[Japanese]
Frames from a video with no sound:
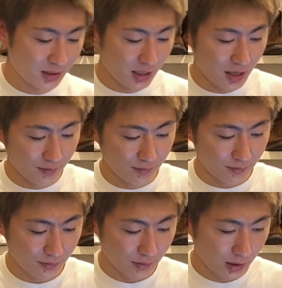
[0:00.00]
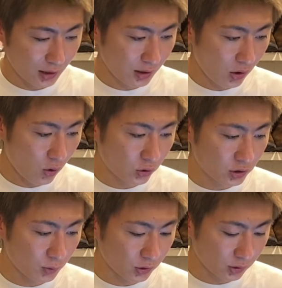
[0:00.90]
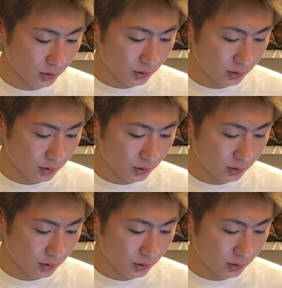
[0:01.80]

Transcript: いてオックスフォード